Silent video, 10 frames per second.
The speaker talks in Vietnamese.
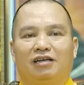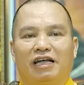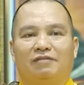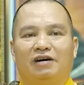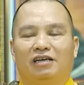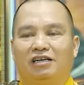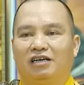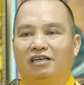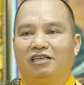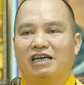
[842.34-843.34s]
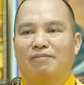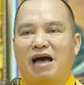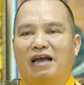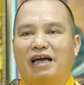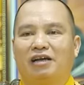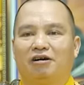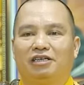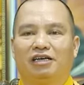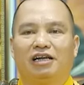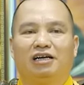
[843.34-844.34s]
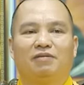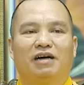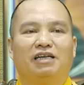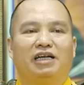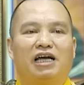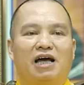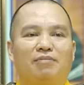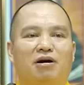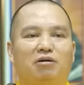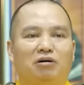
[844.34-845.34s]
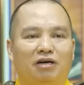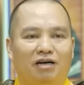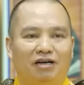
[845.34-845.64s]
thành Phật ở thế giới Sa Bà này đó chính là Đức Phật Thích Ca Mâu.